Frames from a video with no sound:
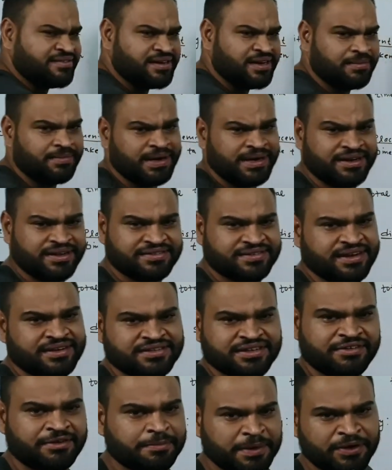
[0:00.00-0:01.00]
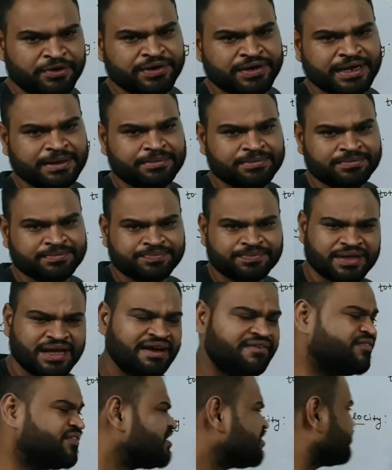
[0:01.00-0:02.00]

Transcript: टर्म है डिस्टेंस कवर पर यूनिट टाइम एवरेज